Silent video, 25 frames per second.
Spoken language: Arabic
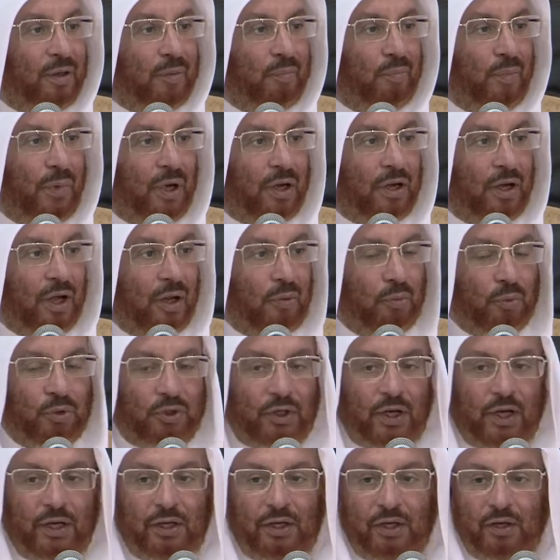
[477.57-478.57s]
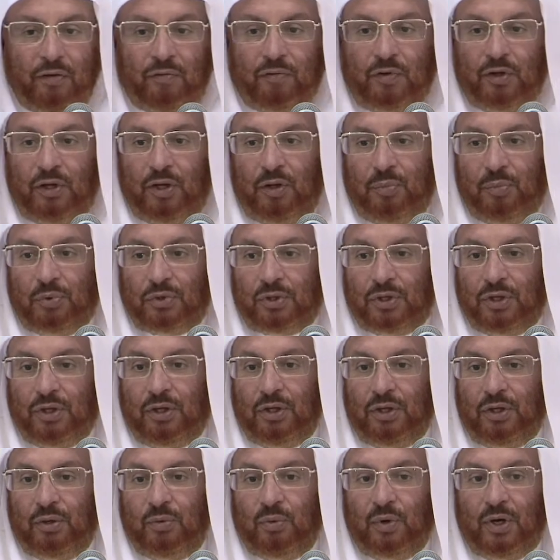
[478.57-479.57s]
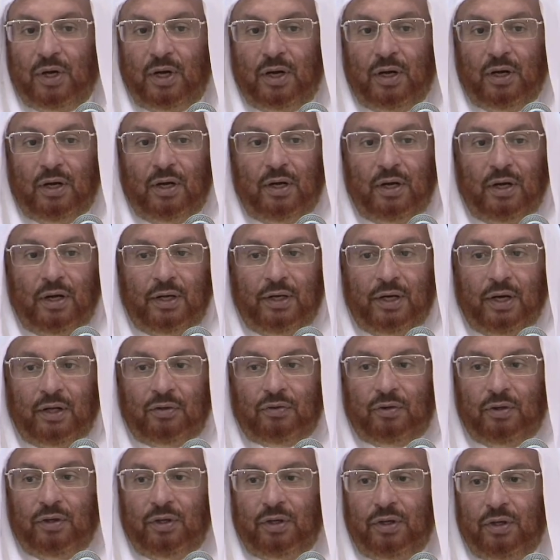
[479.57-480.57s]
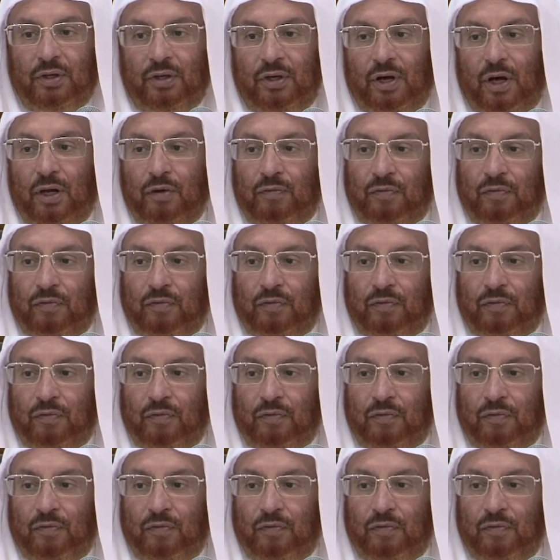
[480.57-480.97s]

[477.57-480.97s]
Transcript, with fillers: ما كان متهيئ في لبسه وهيئته كان